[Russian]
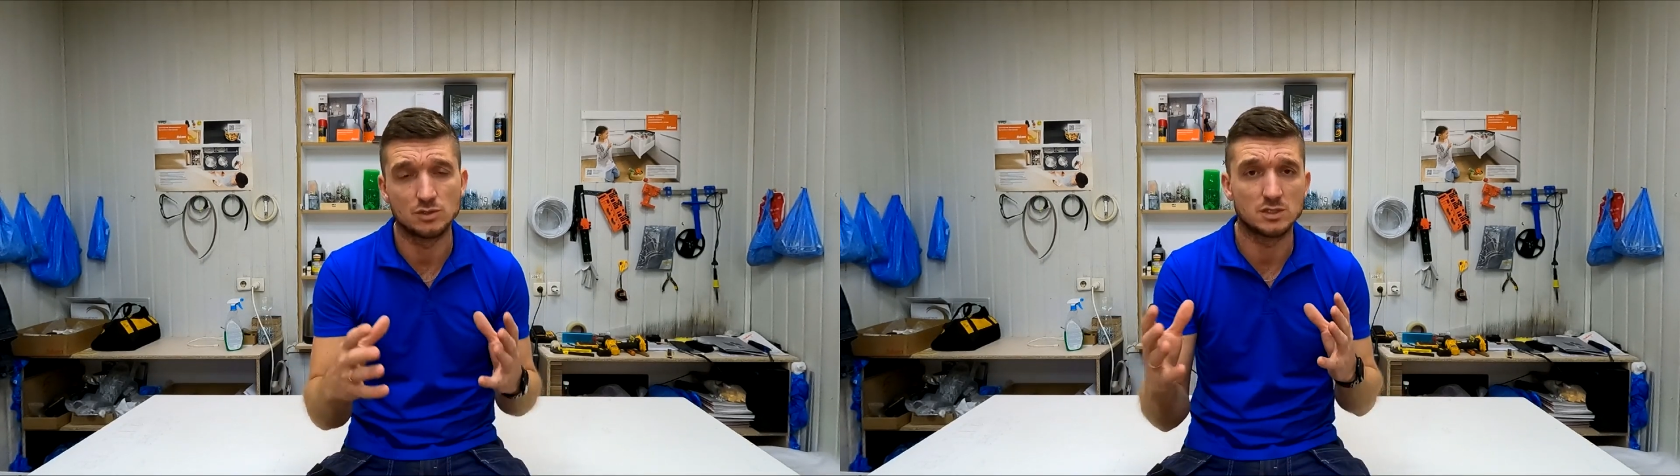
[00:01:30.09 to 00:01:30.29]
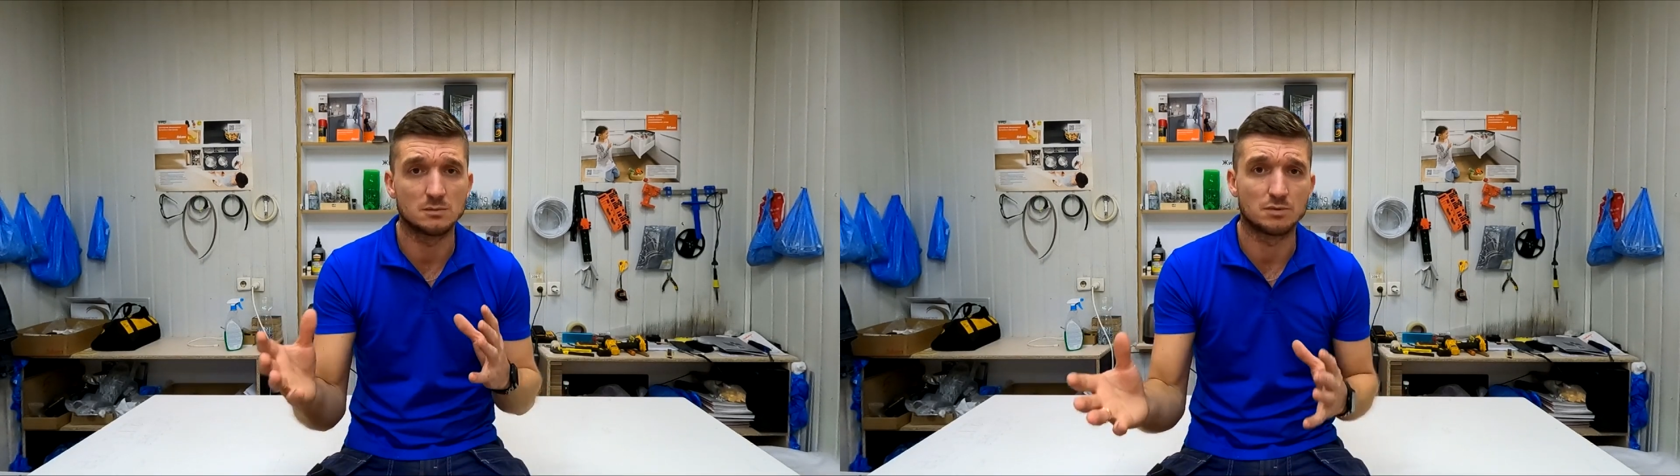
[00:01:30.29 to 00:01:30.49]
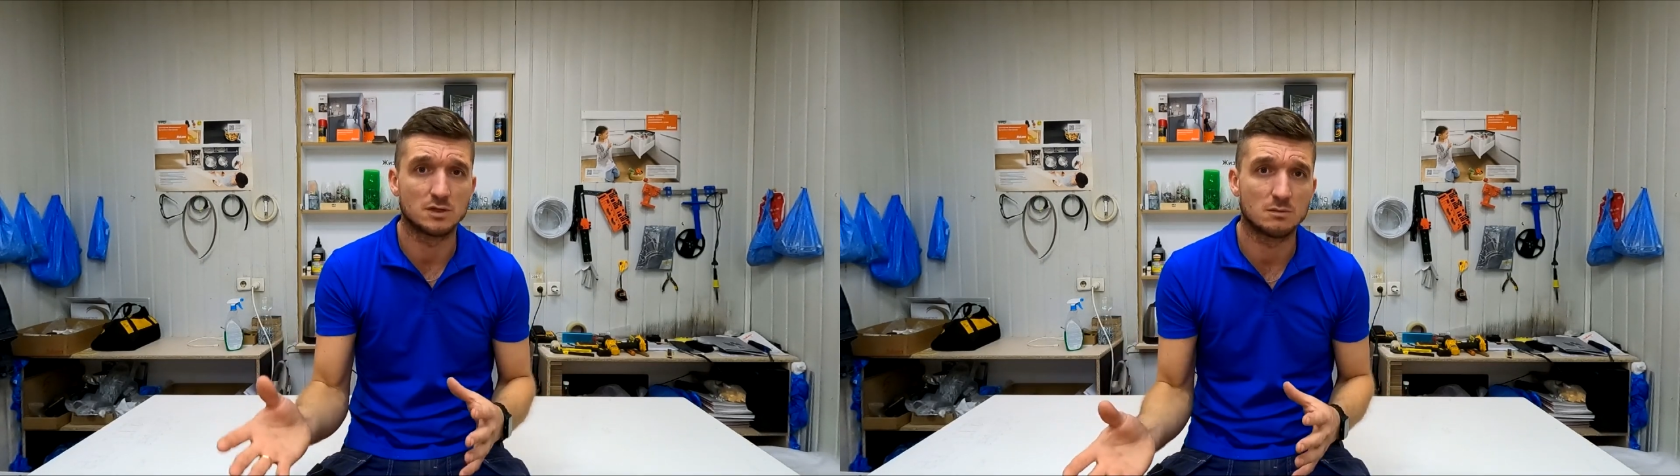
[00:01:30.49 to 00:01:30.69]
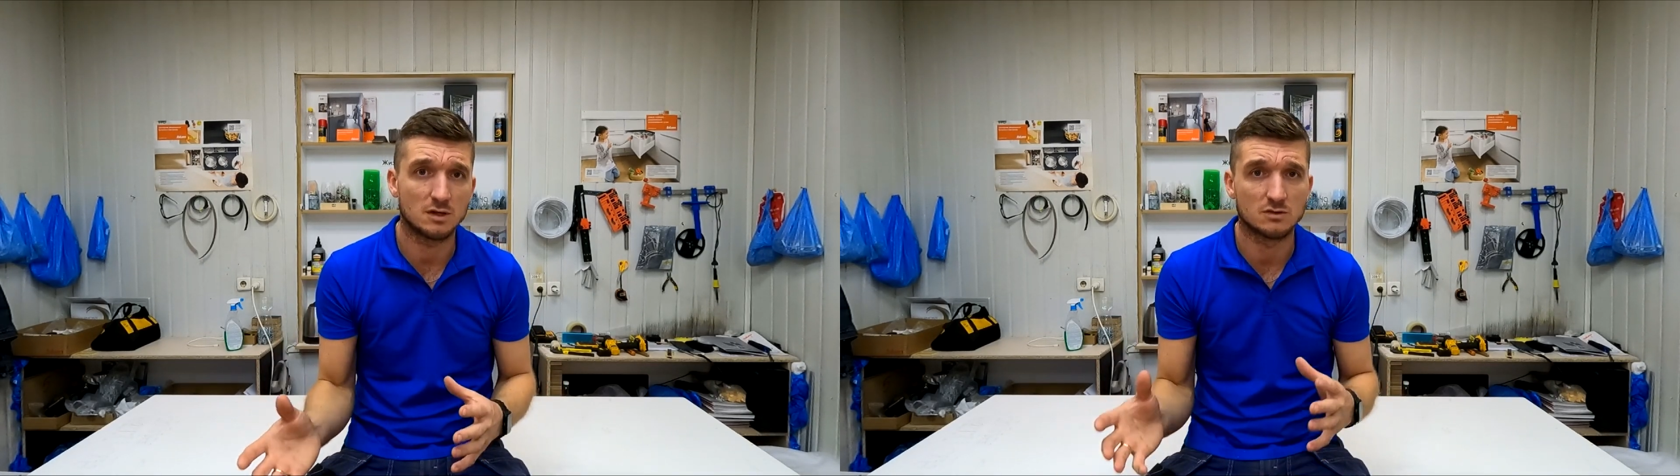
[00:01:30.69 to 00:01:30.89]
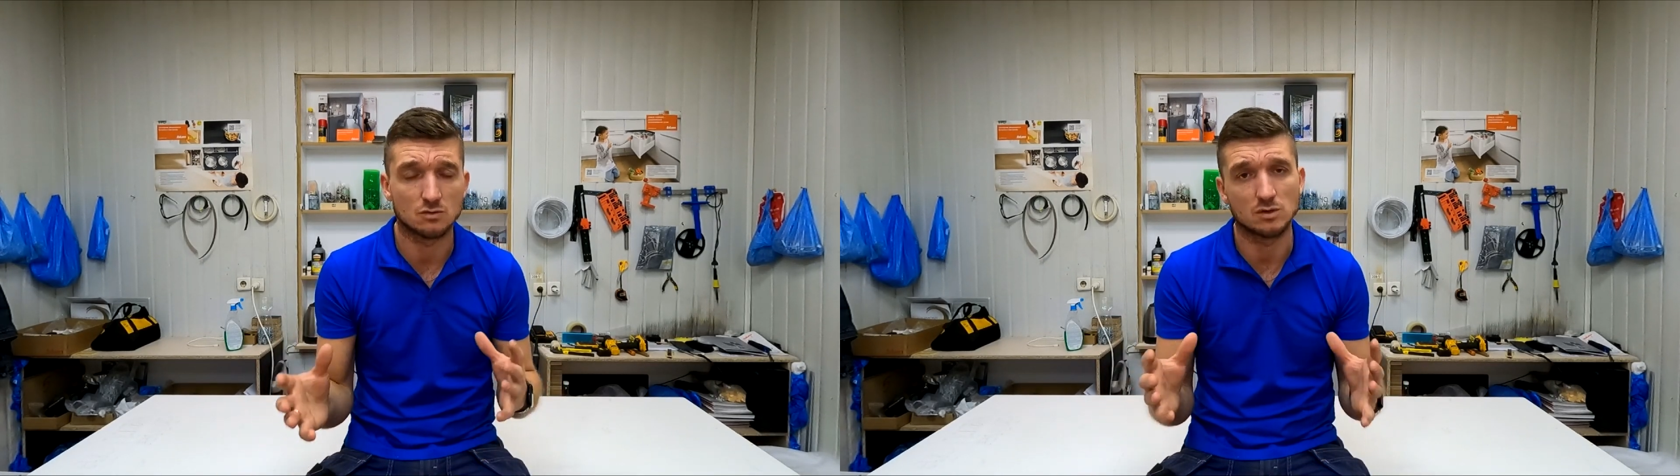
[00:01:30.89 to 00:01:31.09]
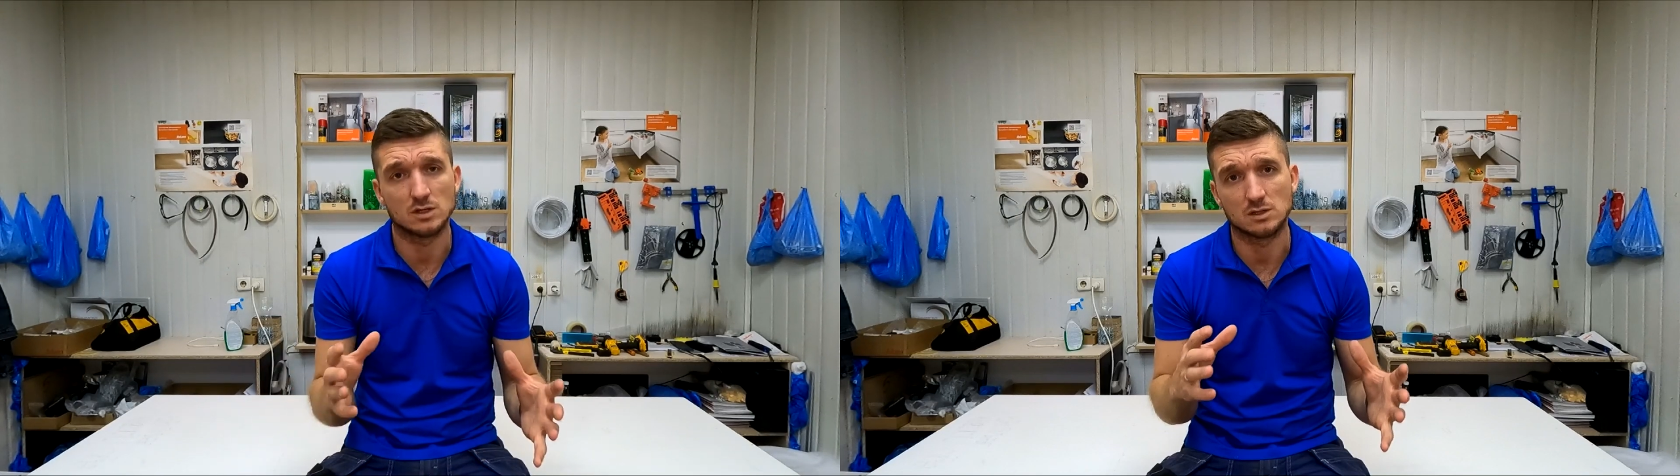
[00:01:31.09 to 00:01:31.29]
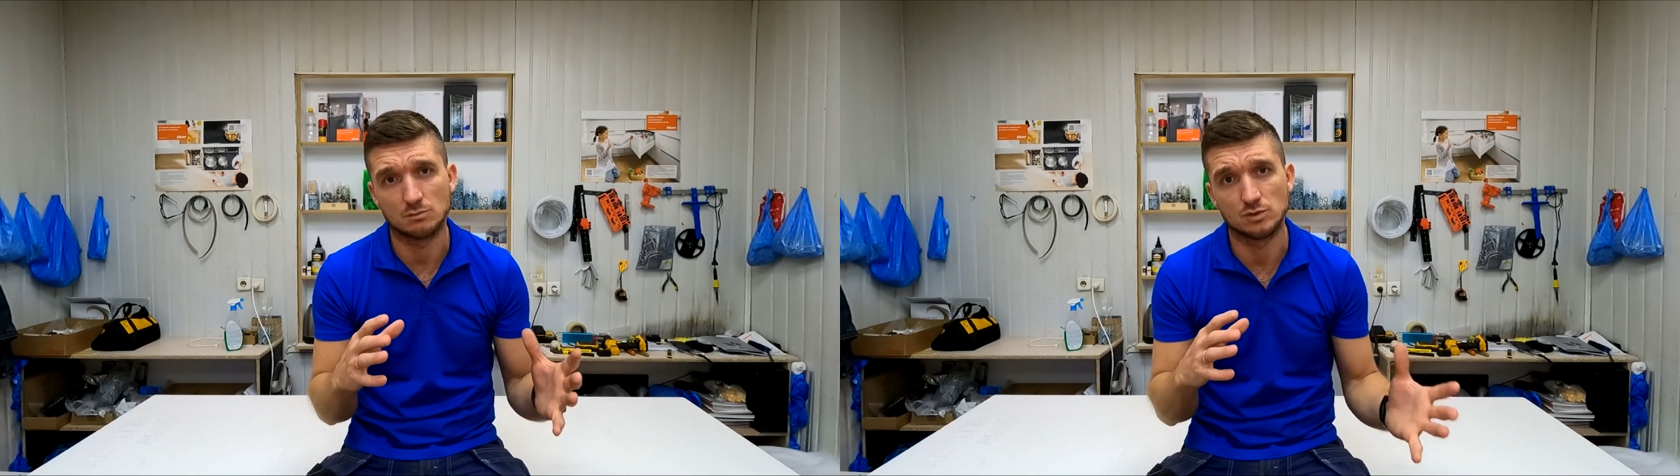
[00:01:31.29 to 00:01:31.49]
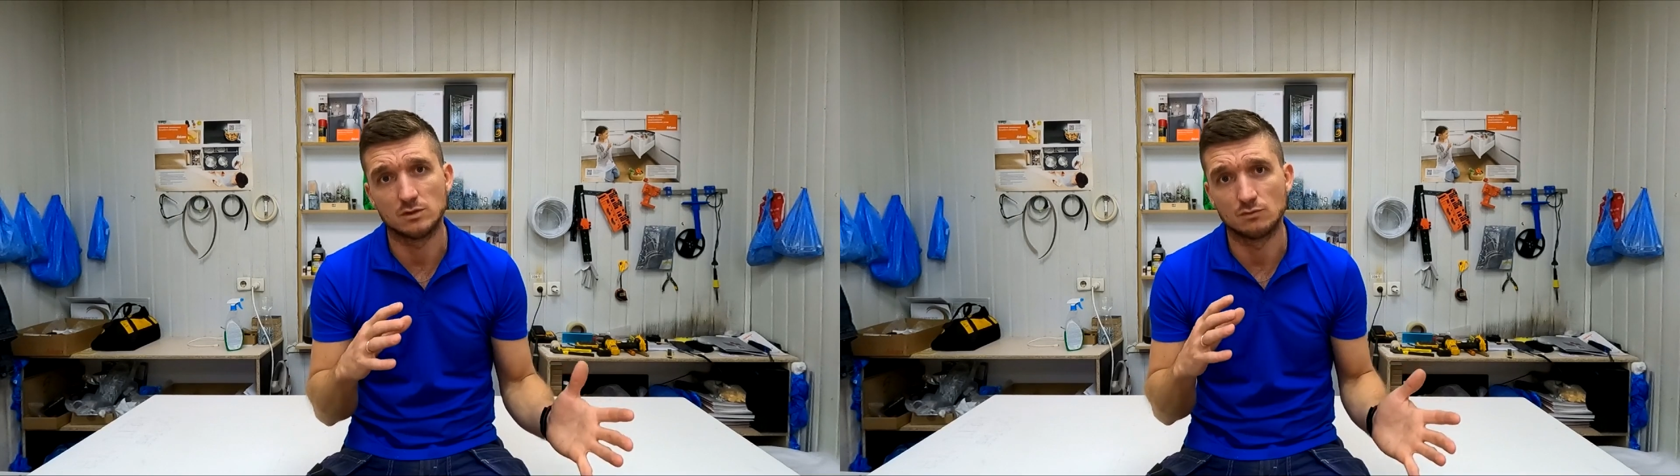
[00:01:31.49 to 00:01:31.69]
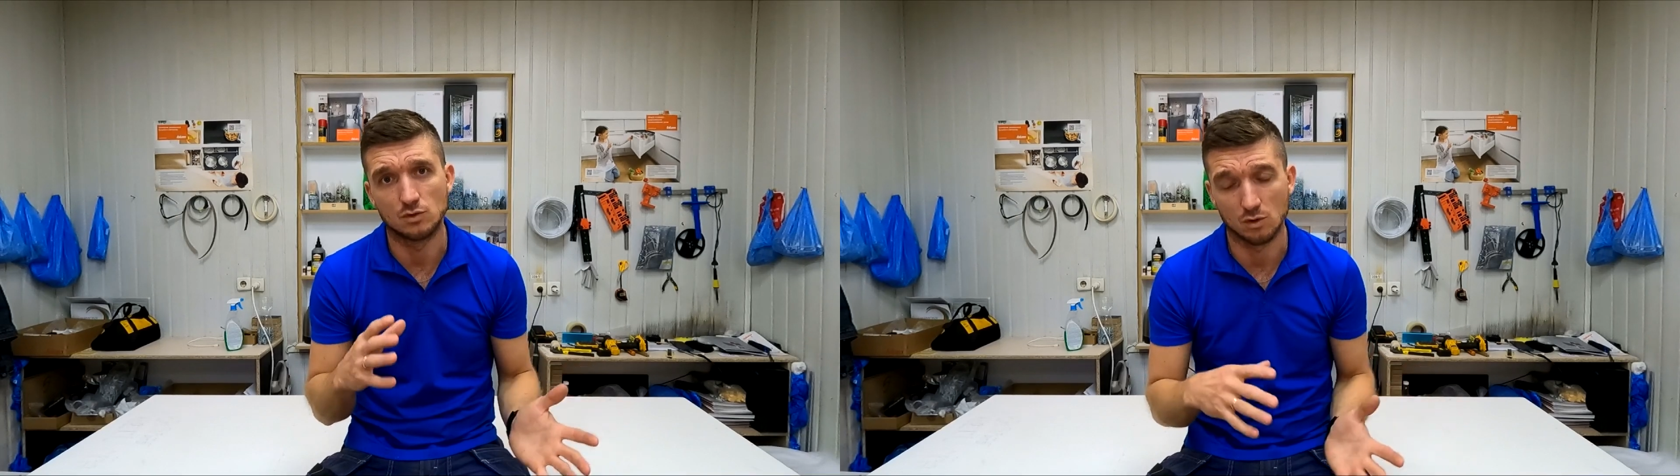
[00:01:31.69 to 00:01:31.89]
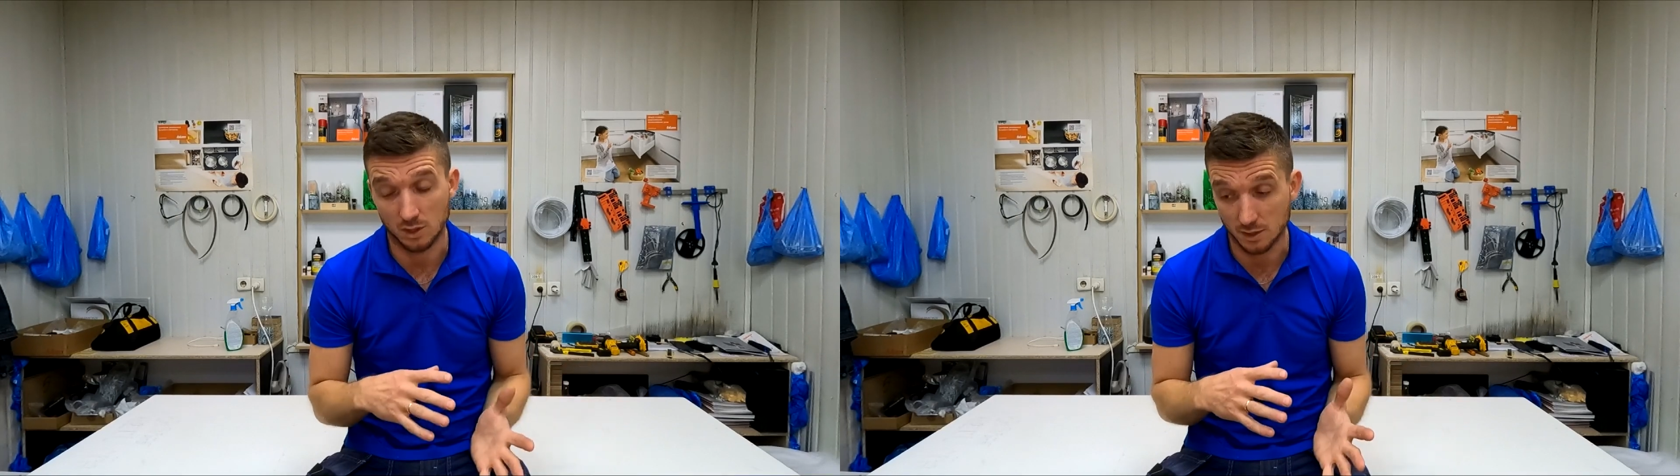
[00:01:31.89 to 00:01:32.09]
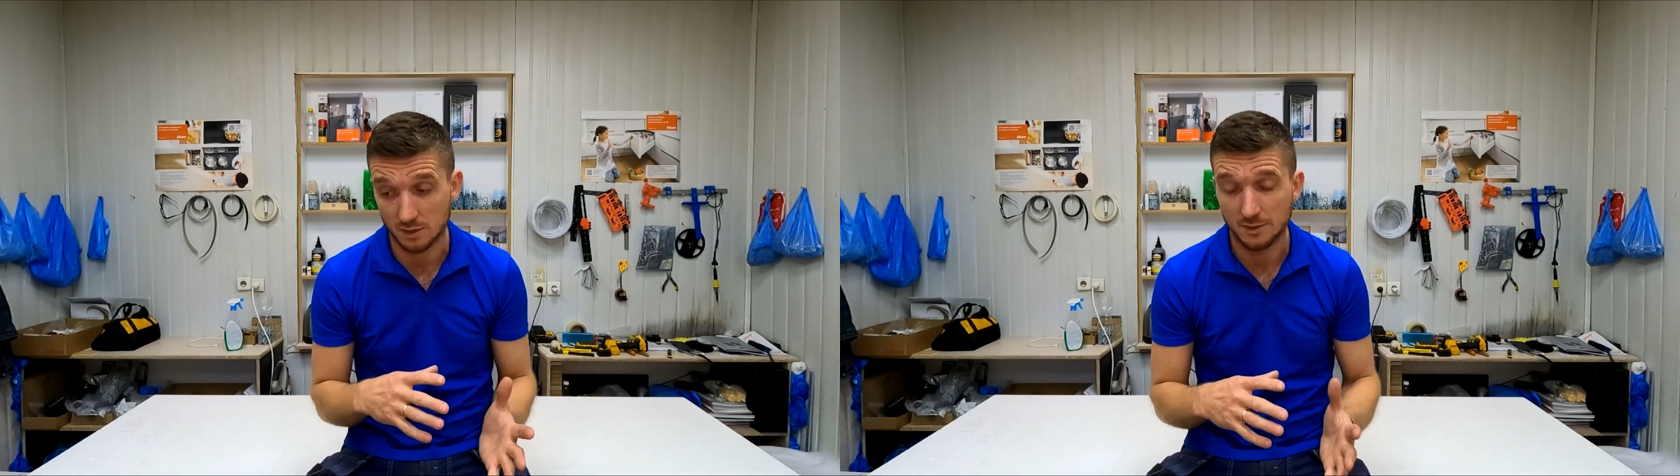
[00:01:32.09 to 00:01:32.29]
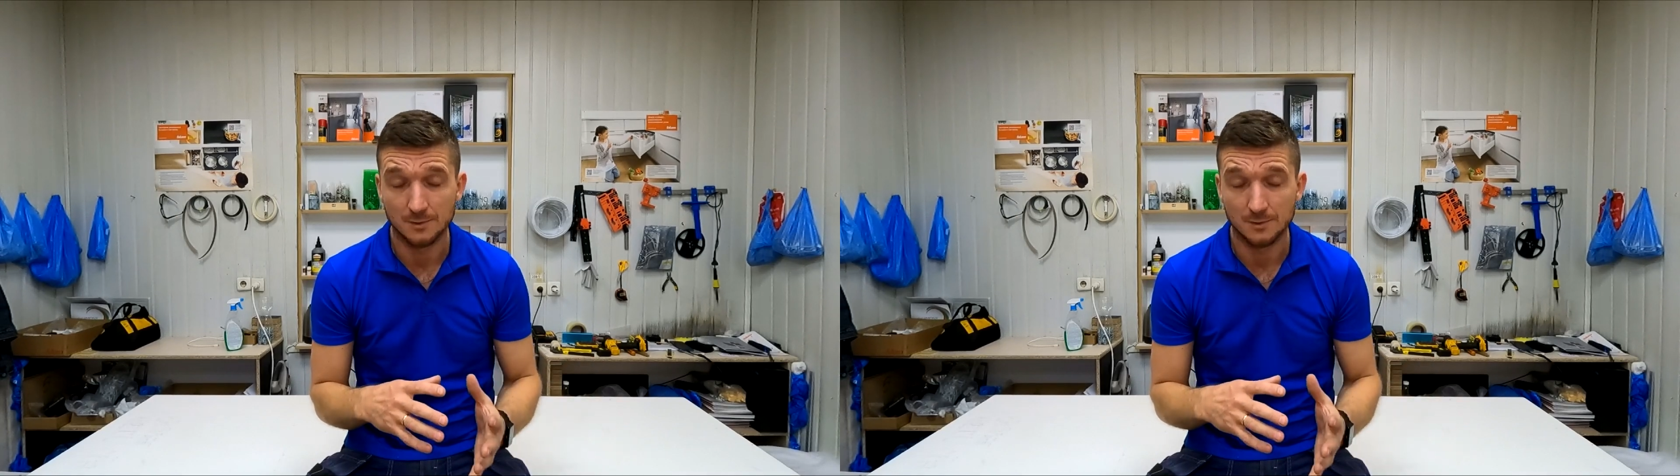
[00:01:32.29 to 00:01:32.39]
будете понимать, сколько это будет в долларах.